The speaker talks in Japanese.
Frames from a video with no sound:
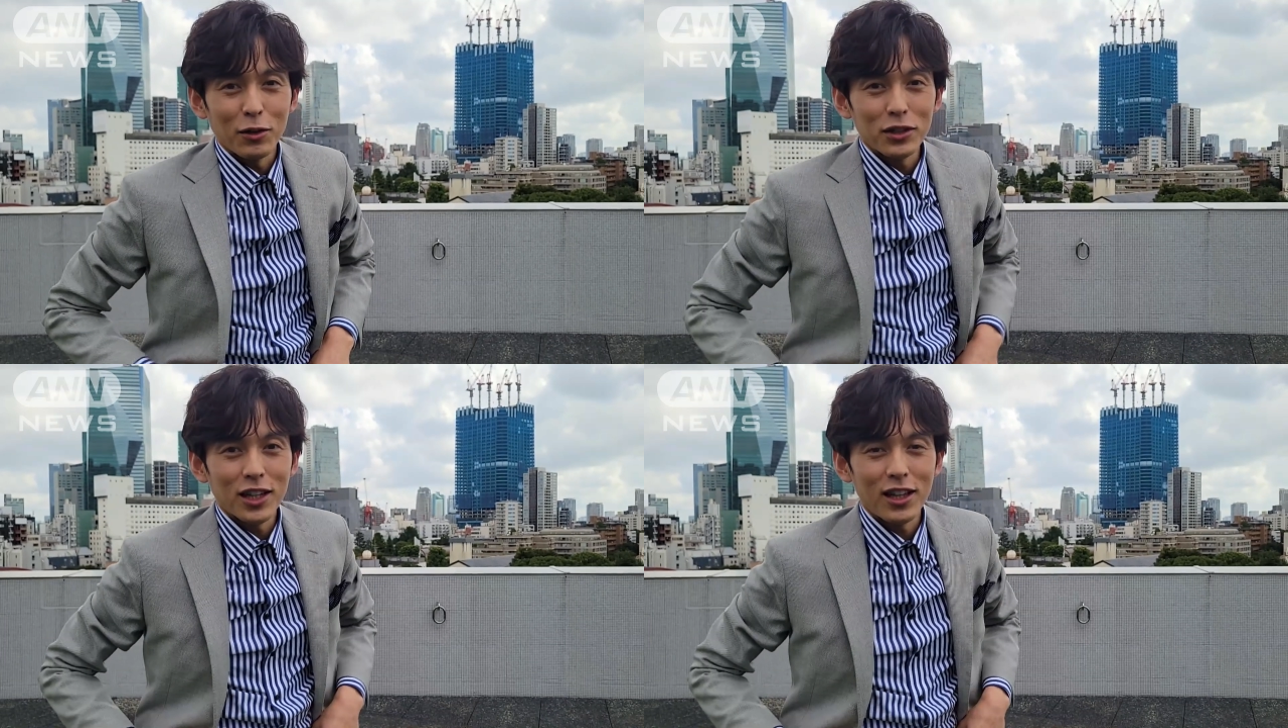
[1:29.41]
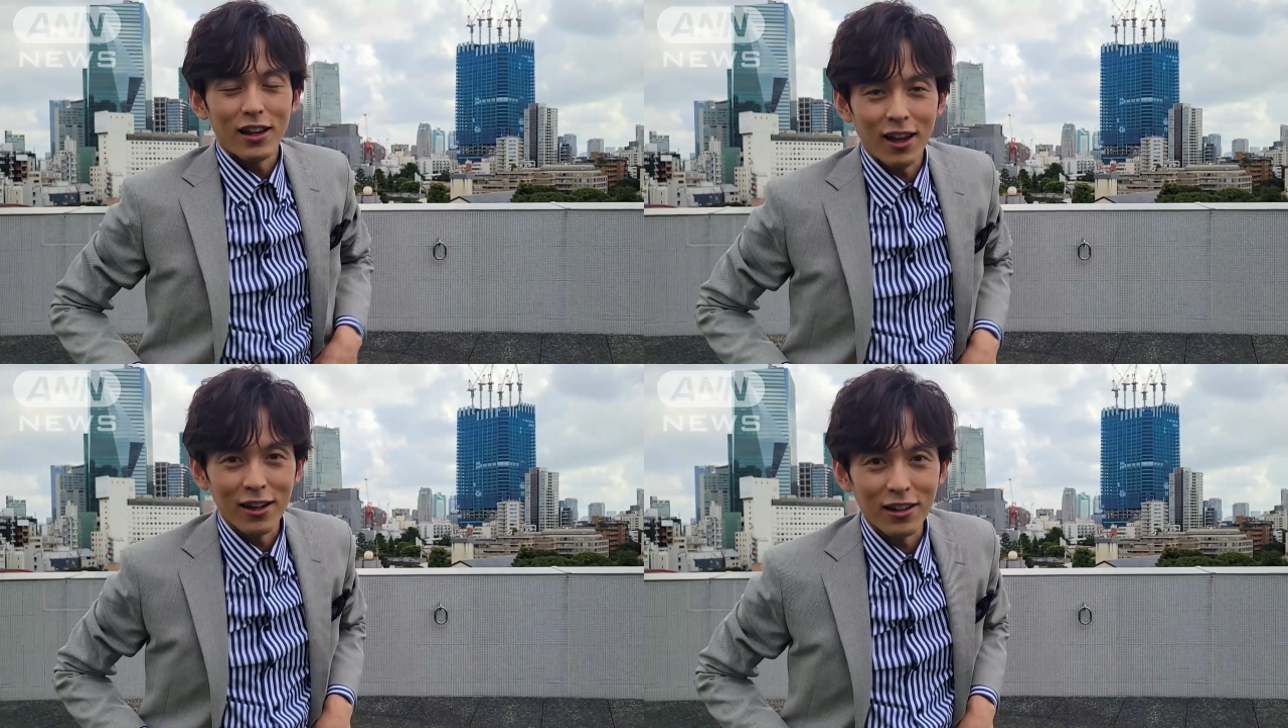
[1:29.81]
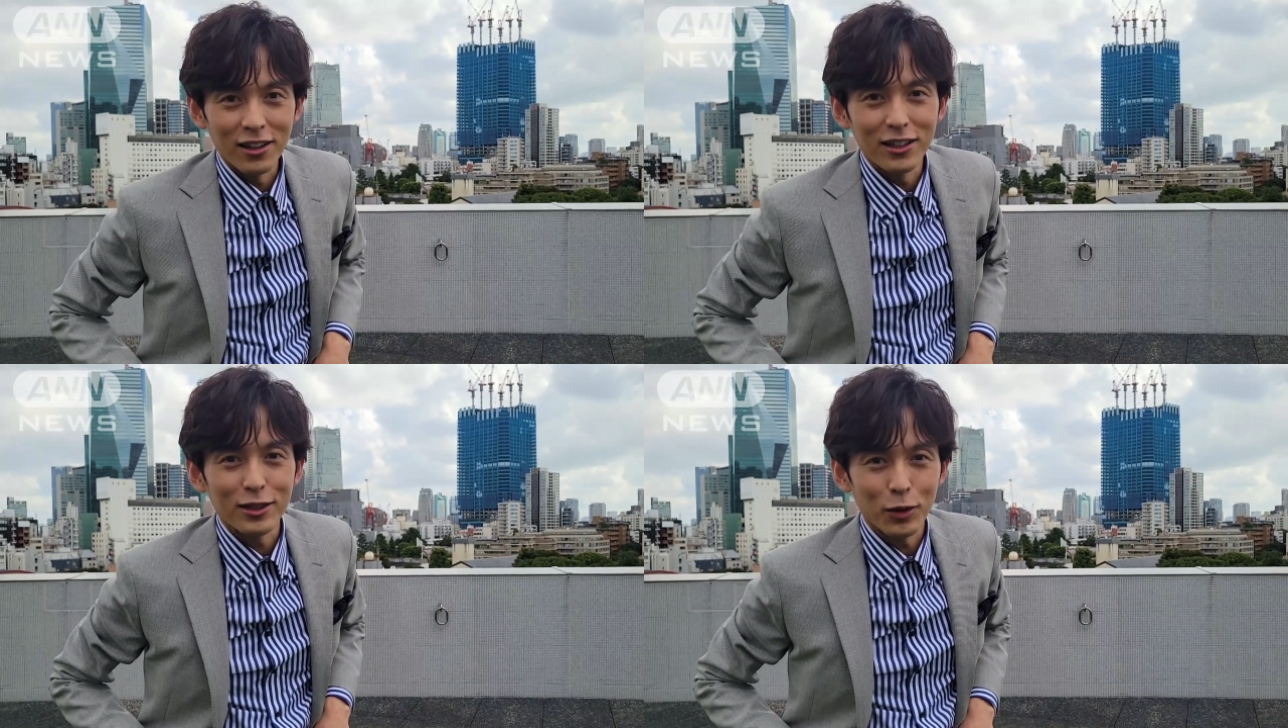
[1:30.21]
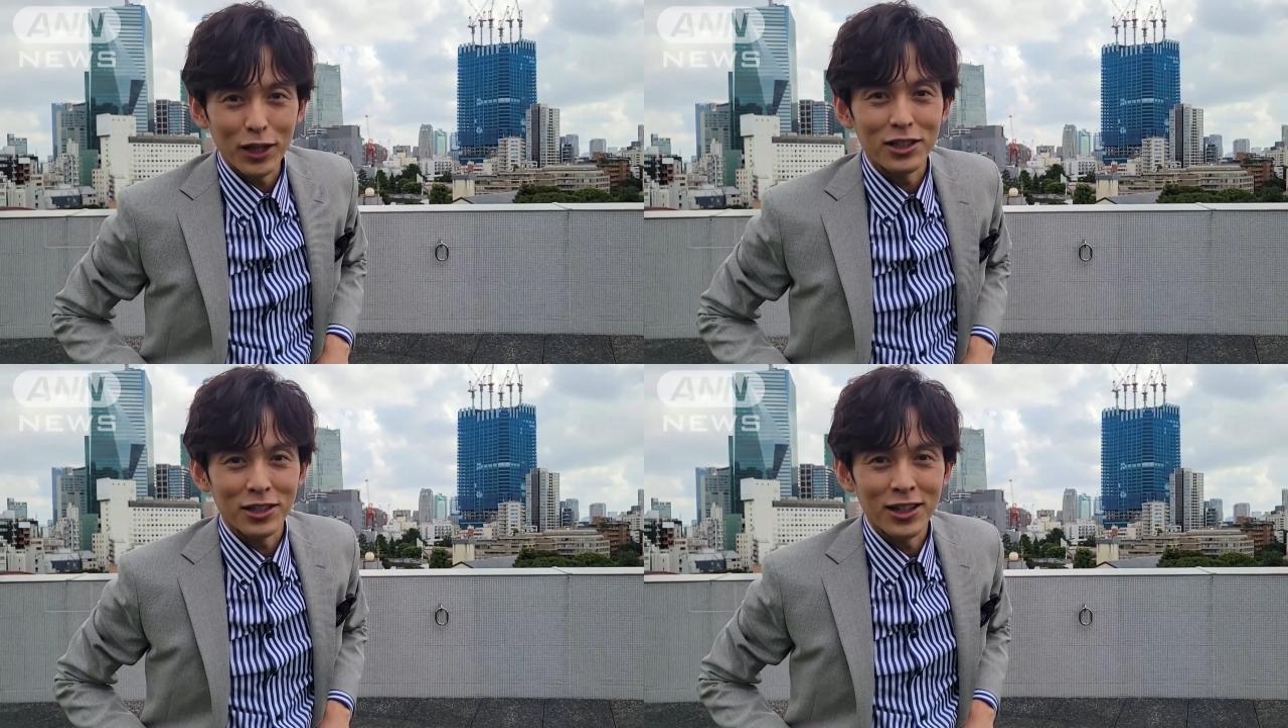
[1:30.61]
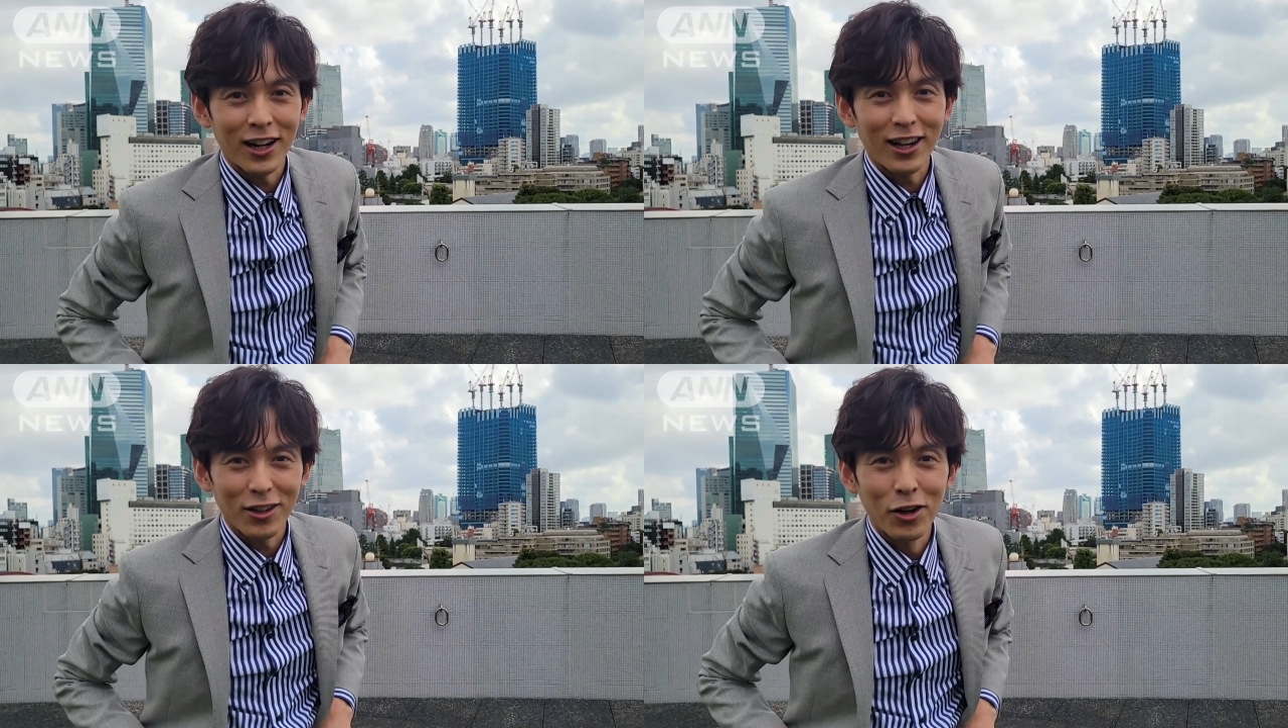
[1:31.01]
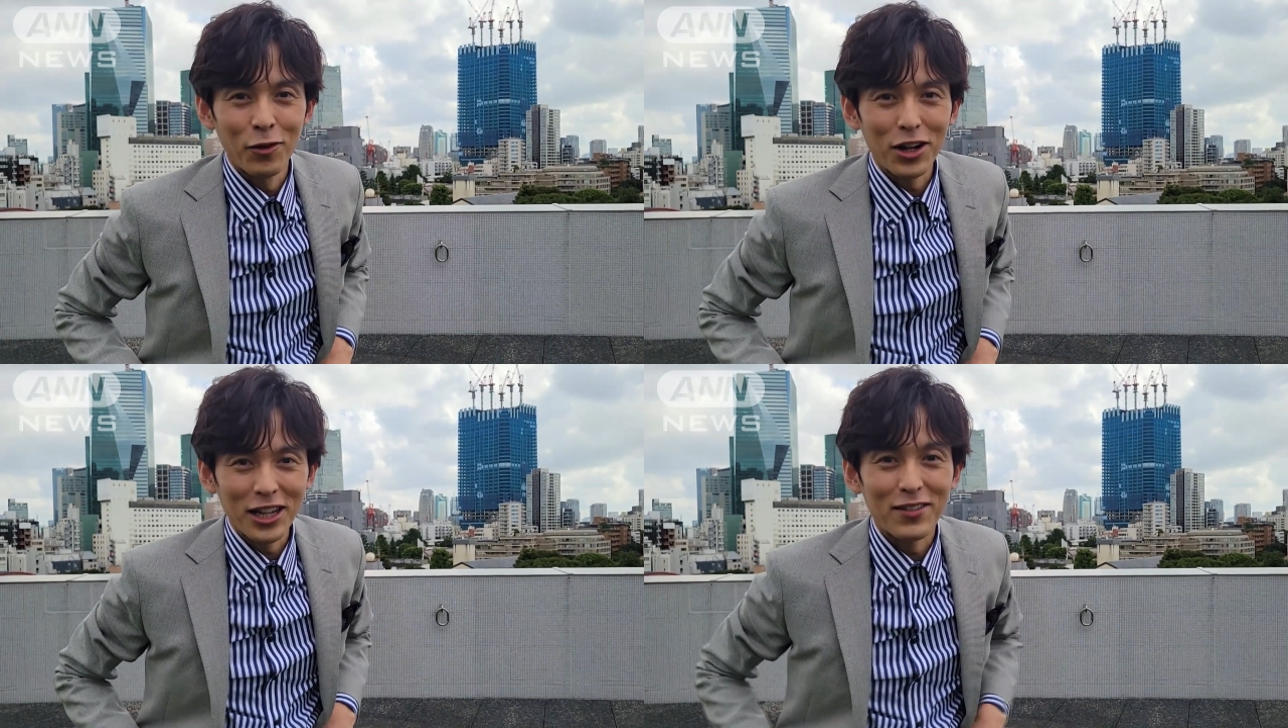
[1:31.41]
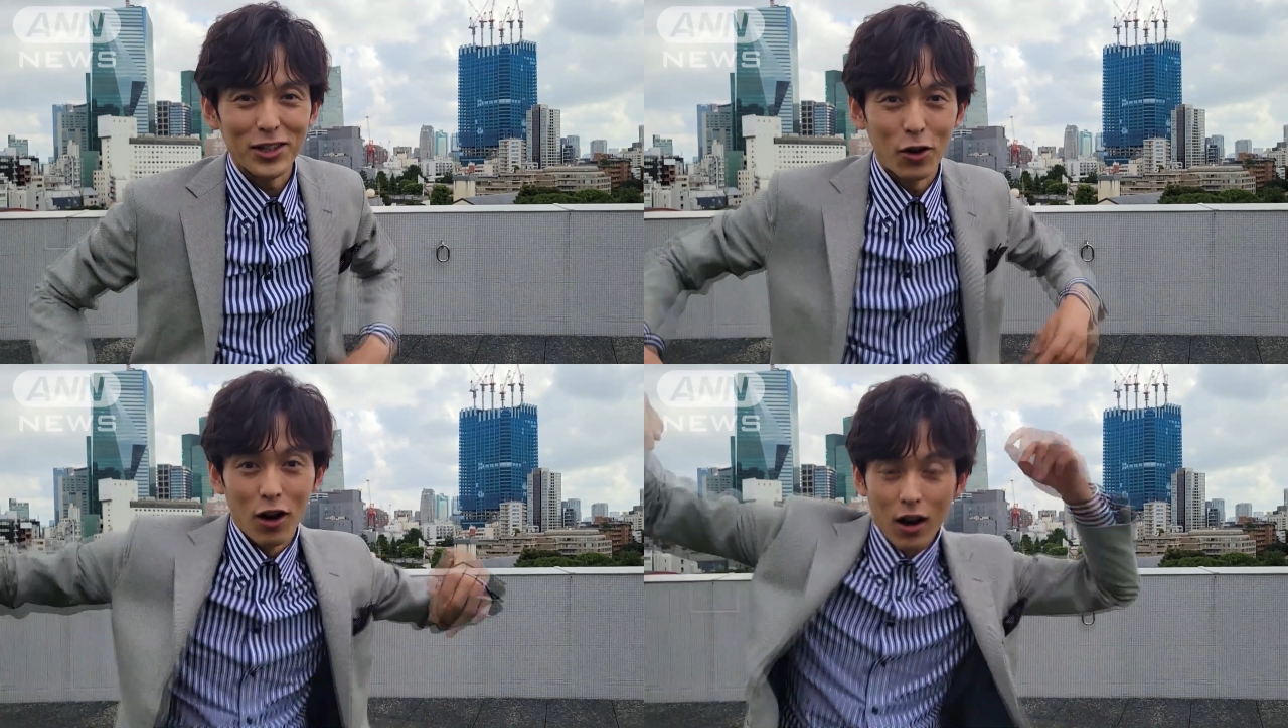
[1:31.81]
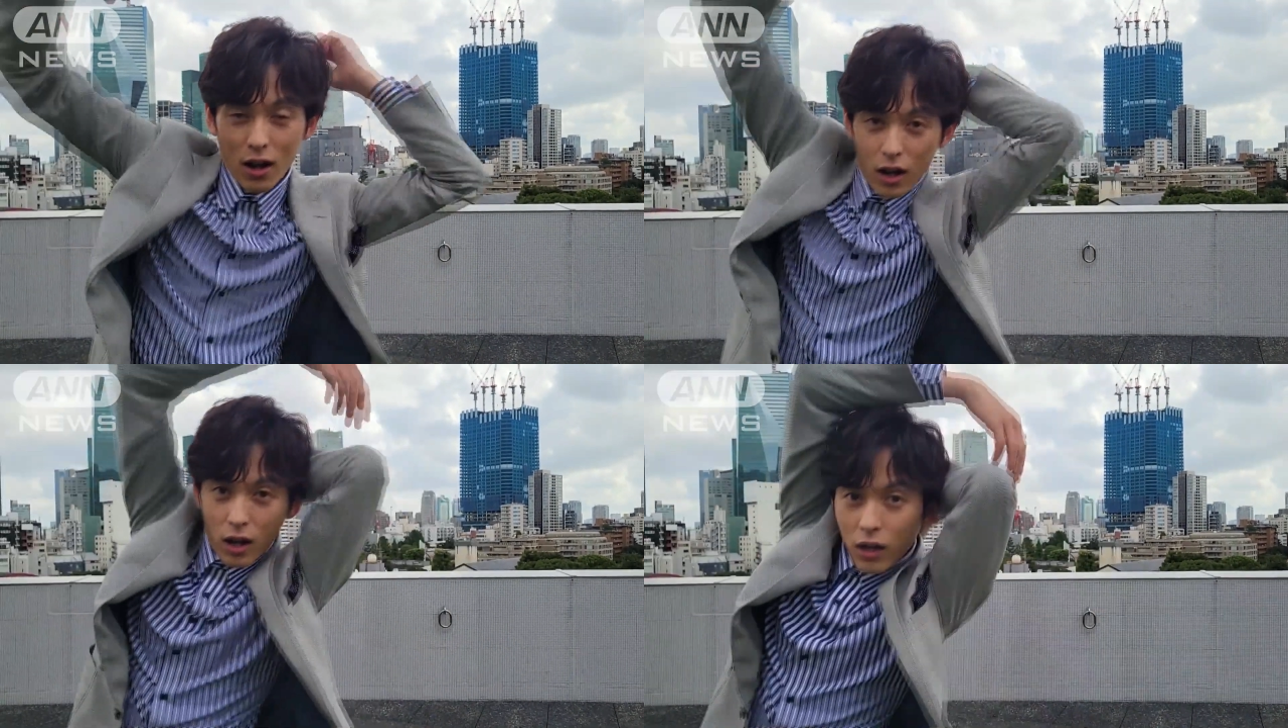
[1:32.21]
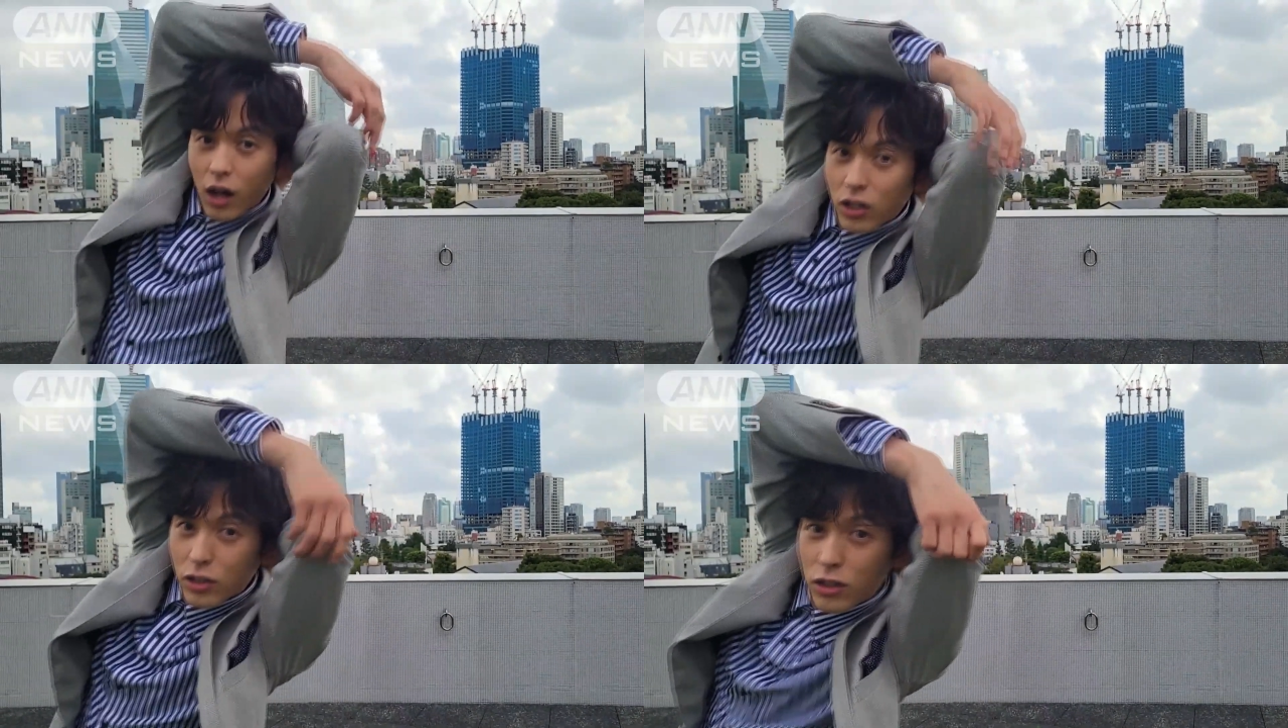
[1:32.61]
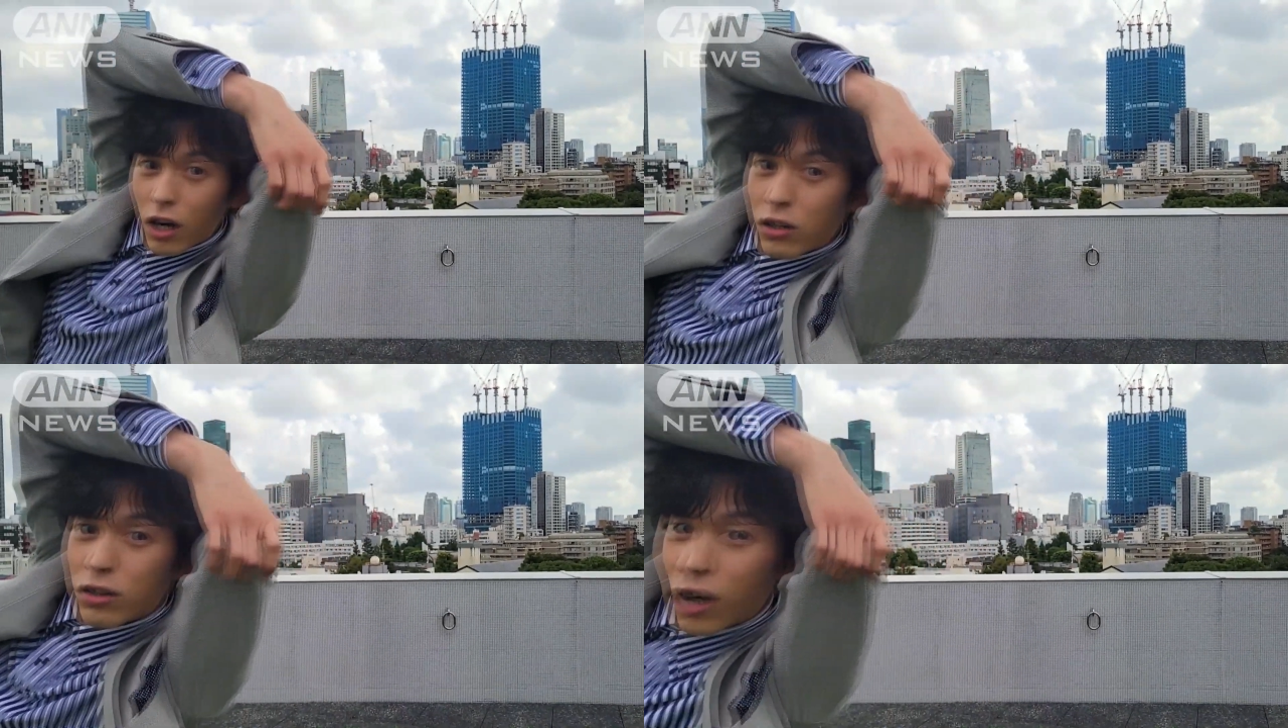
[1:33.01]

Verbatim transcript: 気をつけて元気にストレッチしながら今日も行きましょうあかゆいかゆい